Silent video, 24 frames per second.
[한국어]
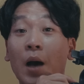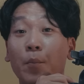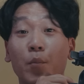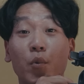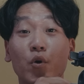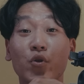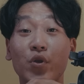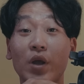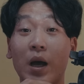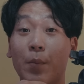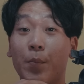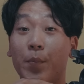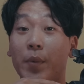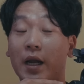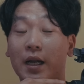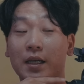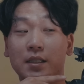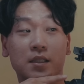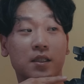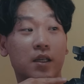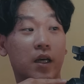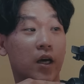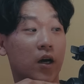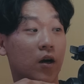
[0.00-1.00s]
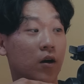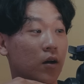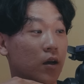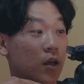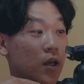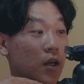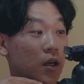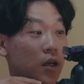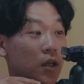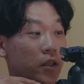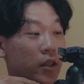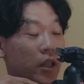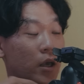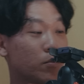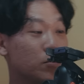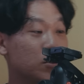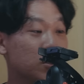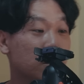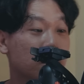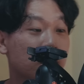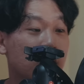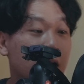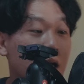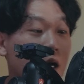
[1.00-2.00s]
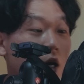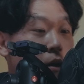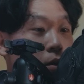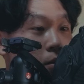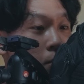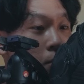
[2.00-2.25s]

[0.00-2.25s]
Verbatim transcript: 한 번도 안 빨았어요. 냄새 나나?